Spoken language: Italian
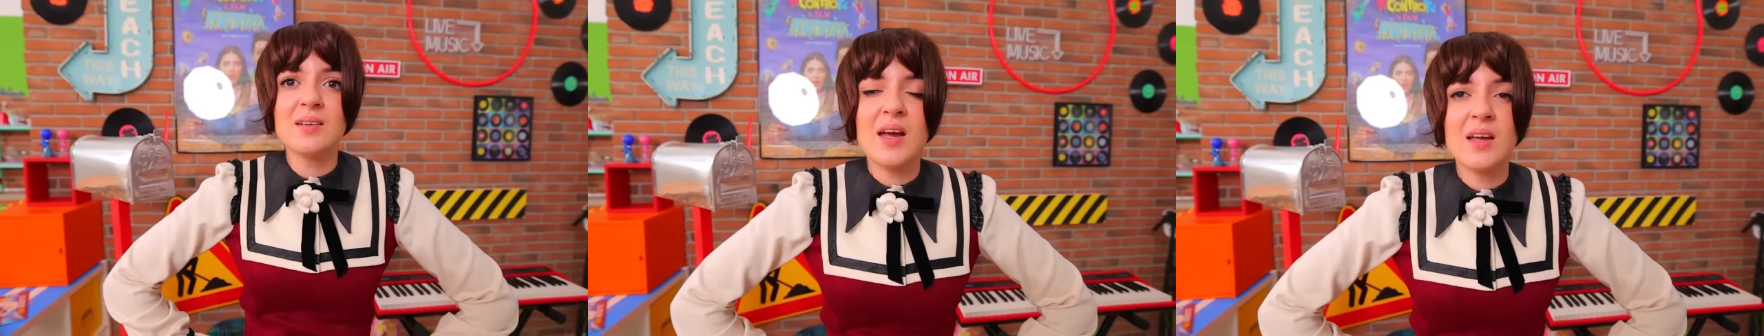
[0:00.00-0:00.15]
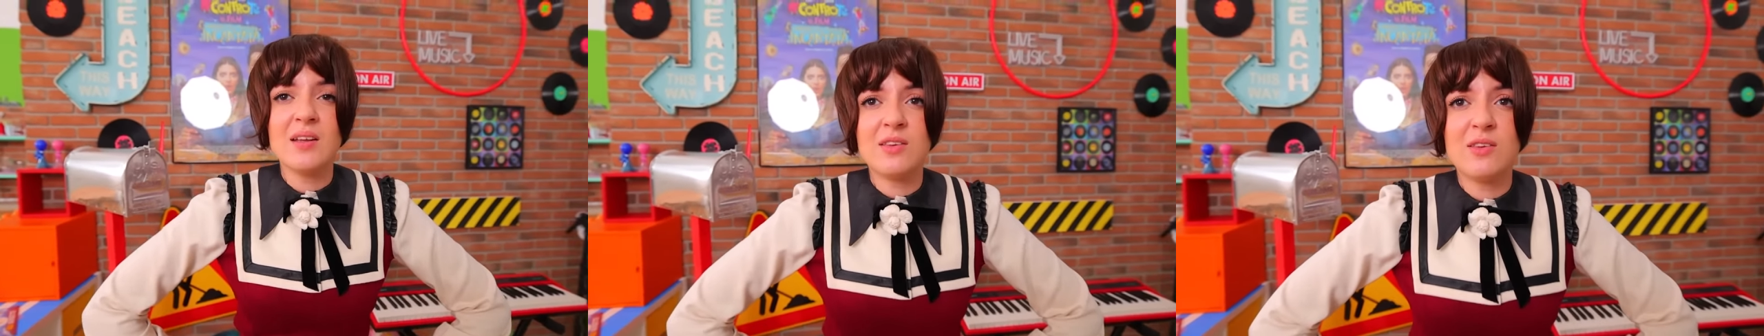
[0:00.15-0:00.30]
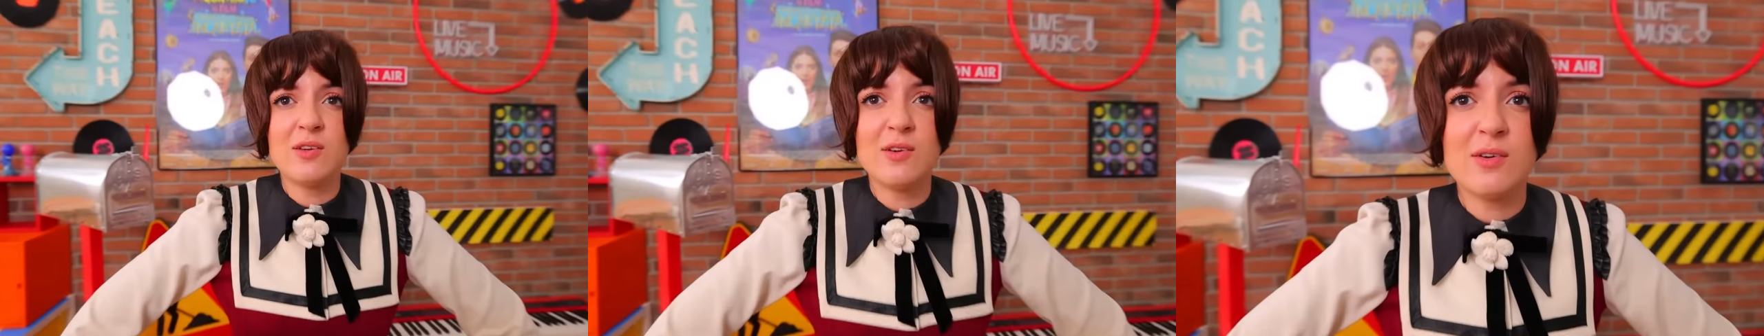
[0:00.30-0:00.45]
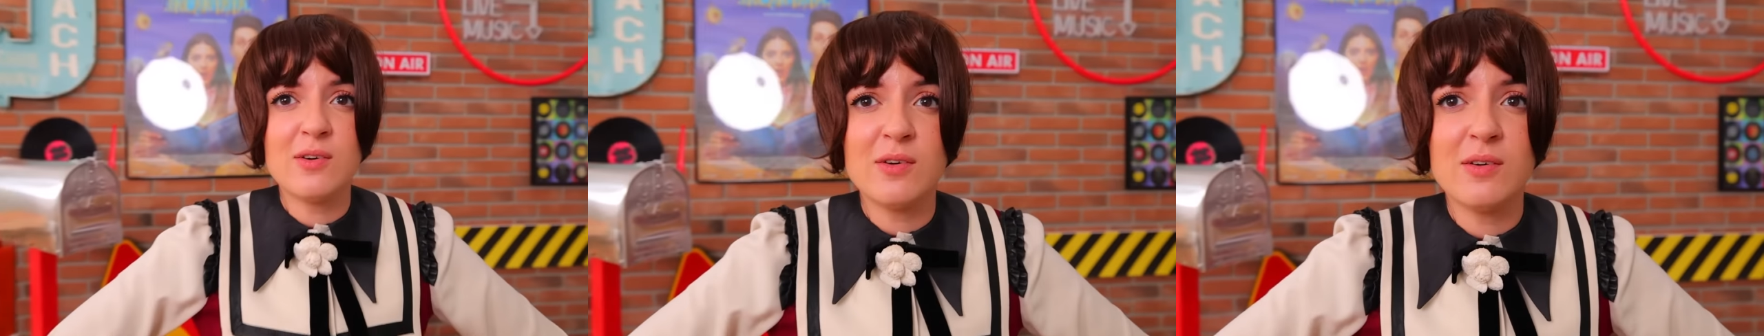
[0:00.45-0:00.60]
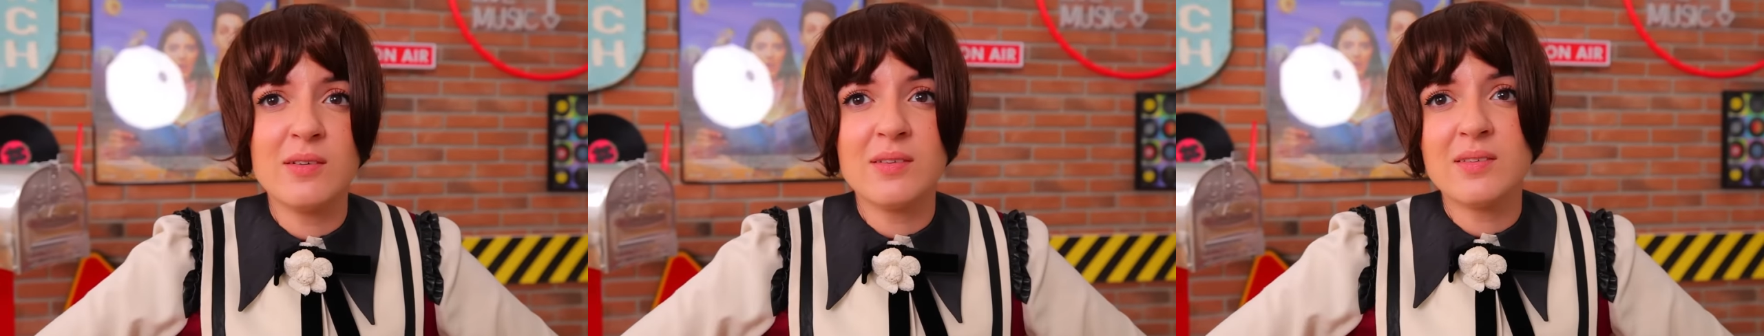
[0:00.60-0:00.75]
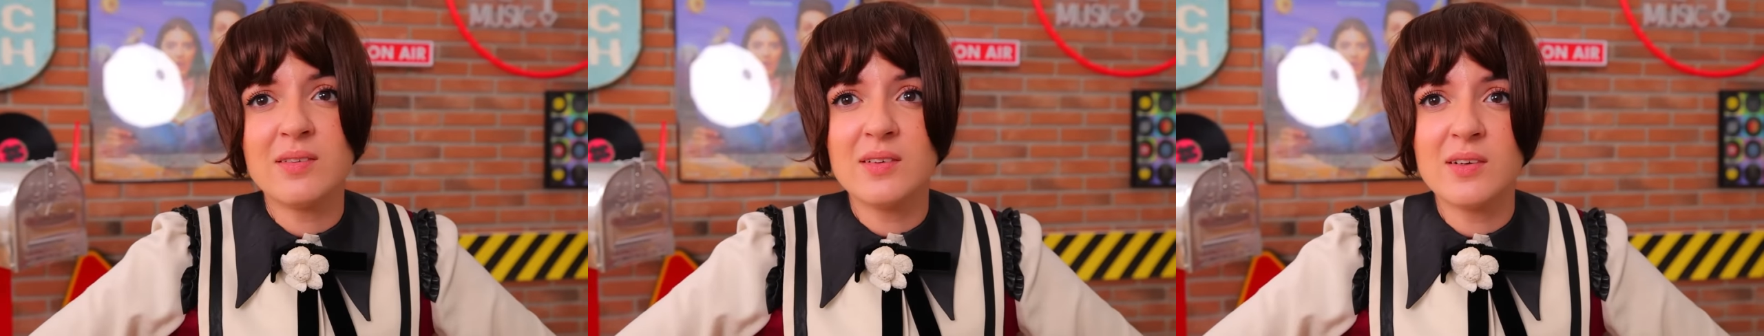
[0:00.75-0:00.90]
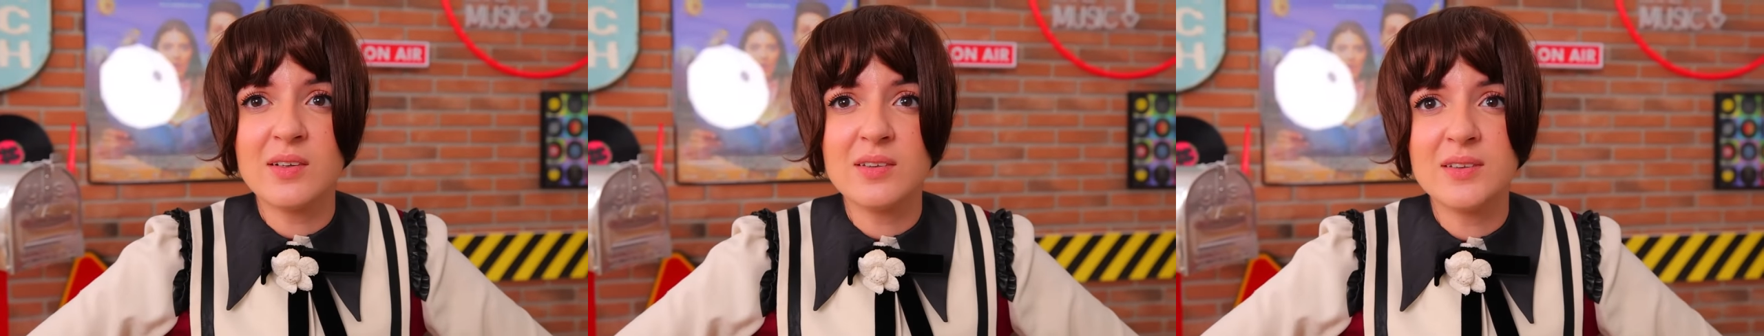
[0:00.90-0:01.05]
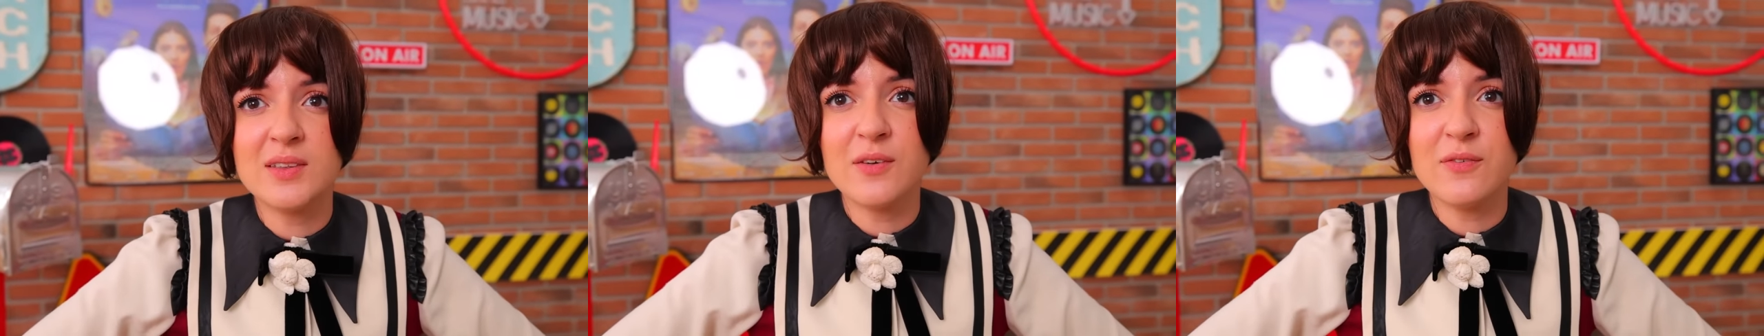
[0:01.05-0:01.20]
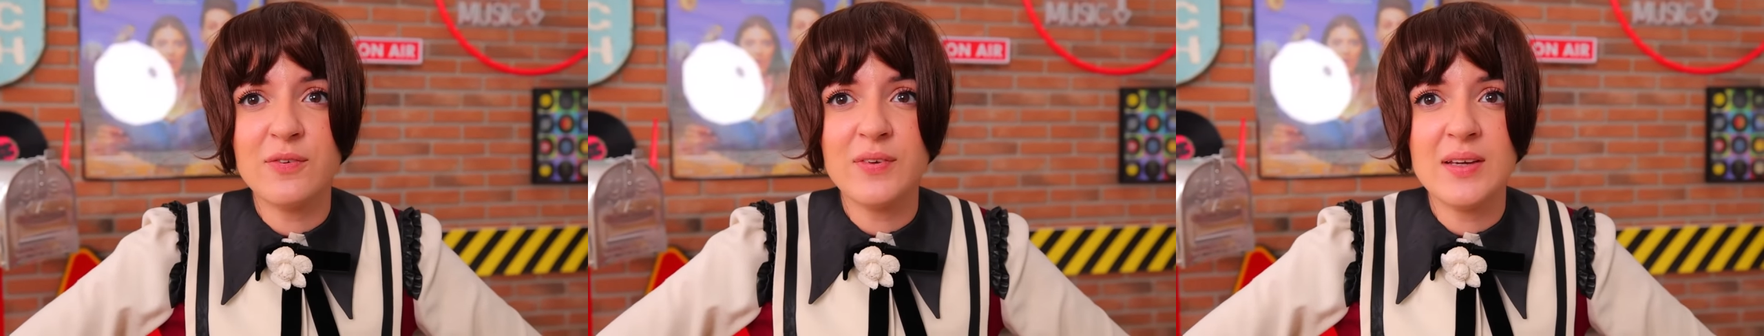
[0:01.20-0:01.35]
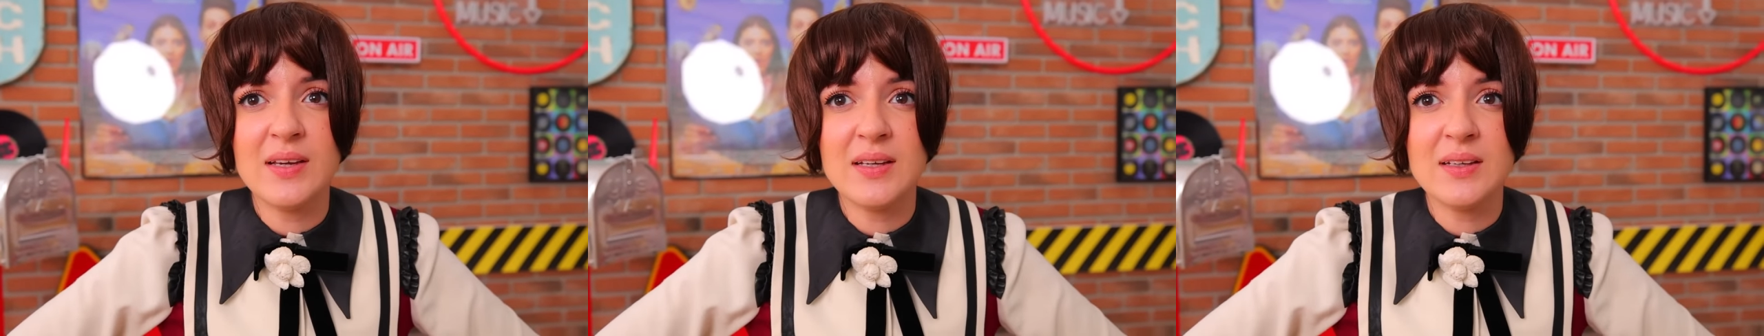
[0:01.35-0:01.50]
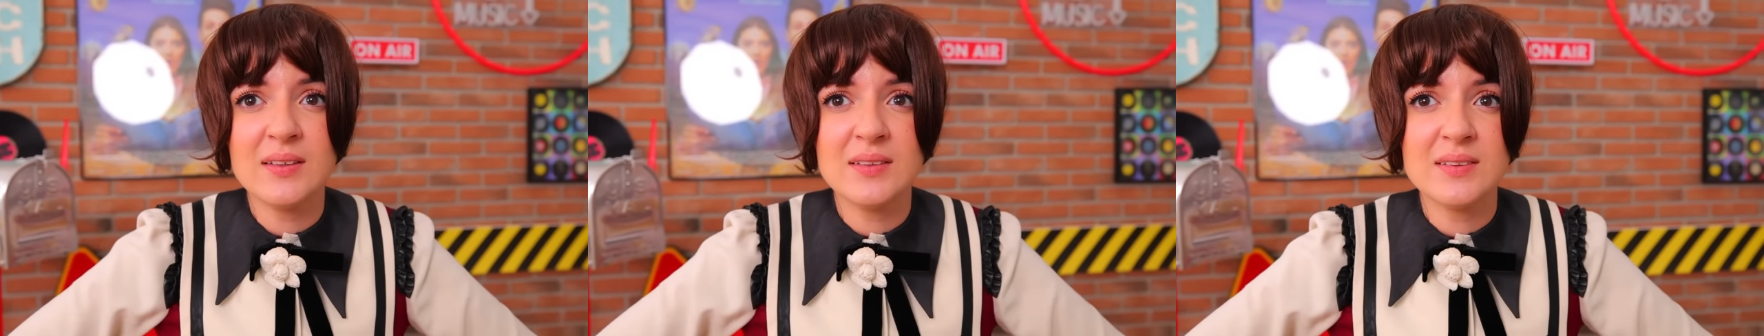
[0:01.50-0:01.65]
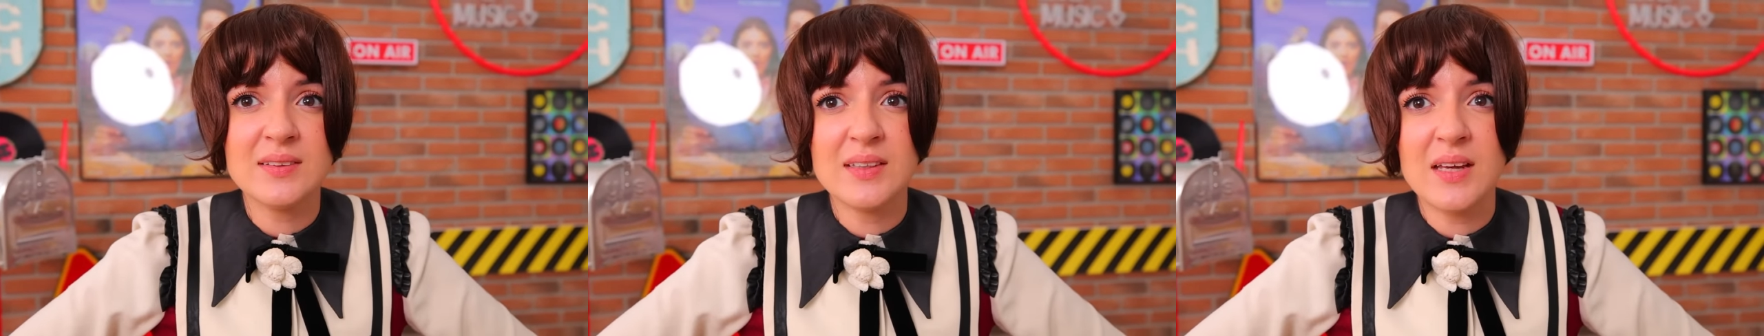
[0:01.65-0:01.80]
E tu, con Sofì,